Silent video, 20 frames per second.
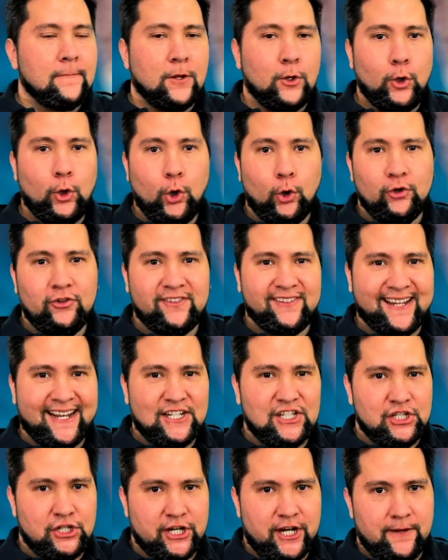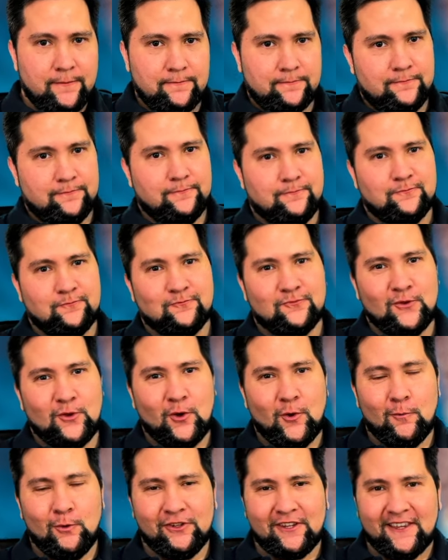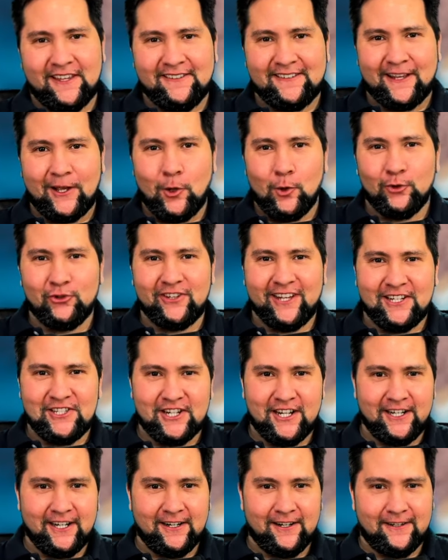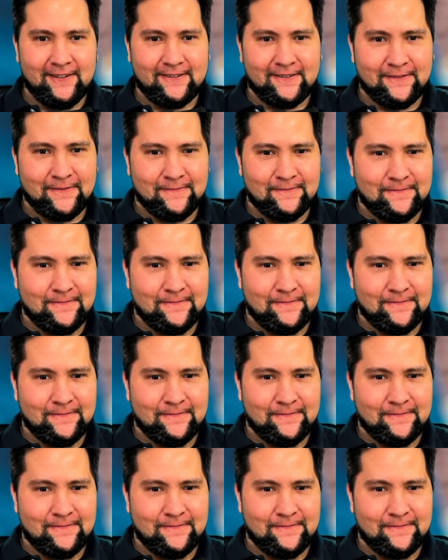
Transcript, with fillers: Cosecha. ¿Cómo se dice cosecha en inglés?